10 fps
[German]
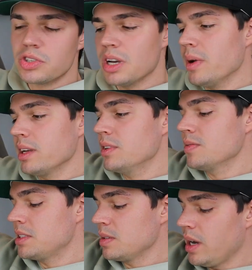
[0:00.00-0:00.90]
Deutsch, aber ihr wisst,
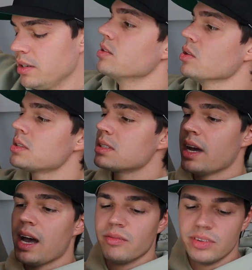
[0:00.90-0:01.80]
was ich meine.
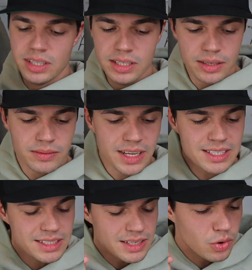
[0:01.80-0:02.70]
Ansonsten haben wir hier,
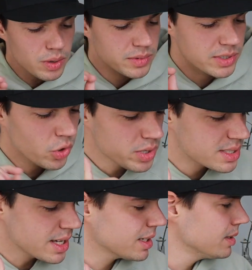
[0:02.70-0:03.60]
das ist auch eine neue
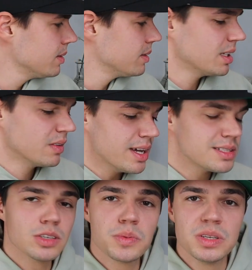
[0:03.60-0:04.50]
Sache. Ich weiß
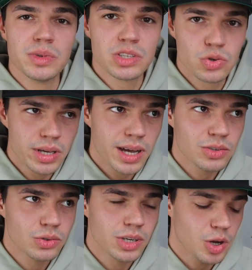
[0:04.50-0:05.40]
nicht, ob sie mich
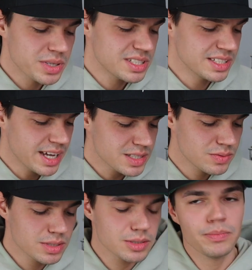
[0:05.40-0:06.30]
triggert oder ob ich sie nice
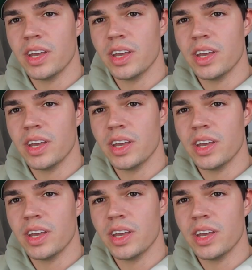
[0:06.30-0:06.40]
finde.